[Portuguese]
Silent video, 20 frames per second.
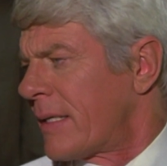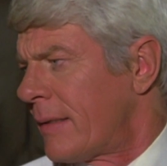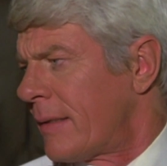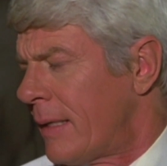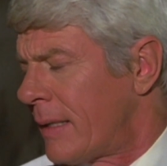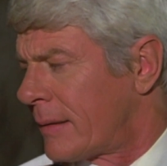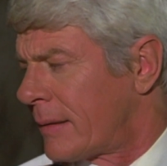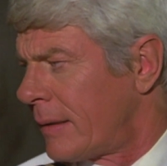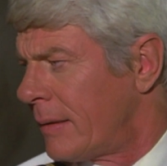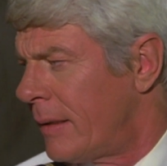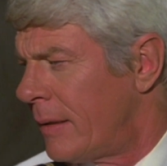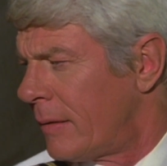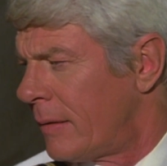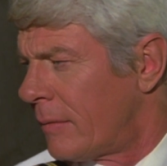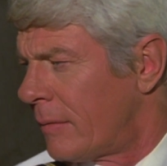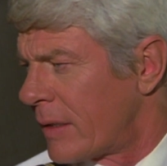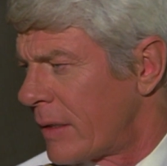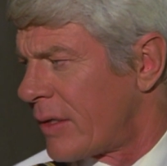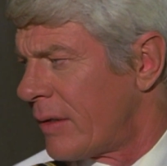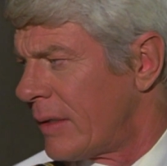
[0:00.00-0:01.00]
O que foi, doutor?
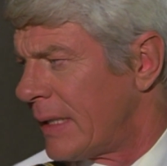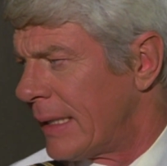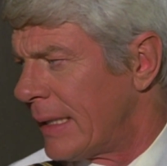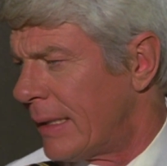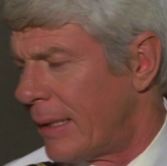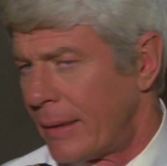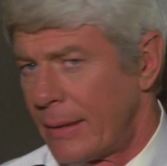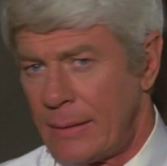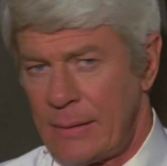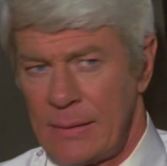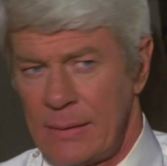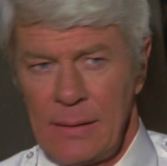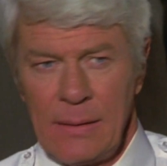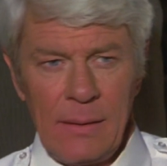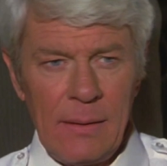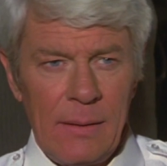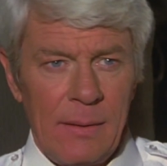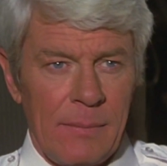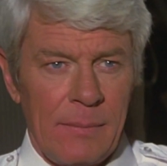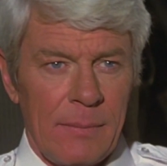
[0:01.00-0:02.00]
O que é que está vendo?
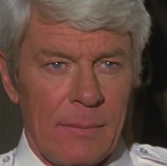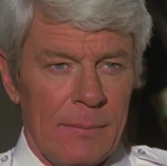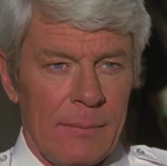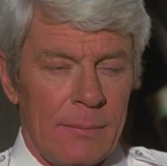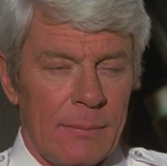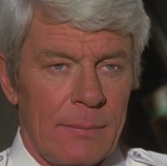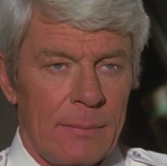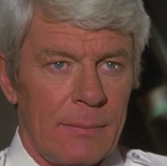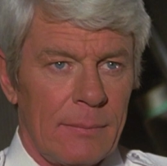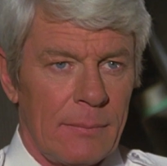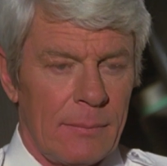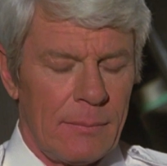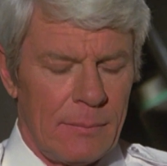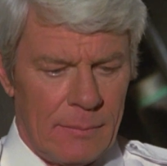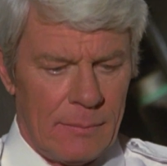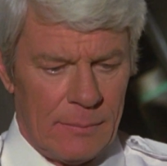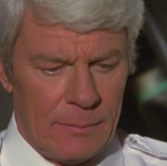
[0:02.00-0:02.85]
Eu não sei ao certo.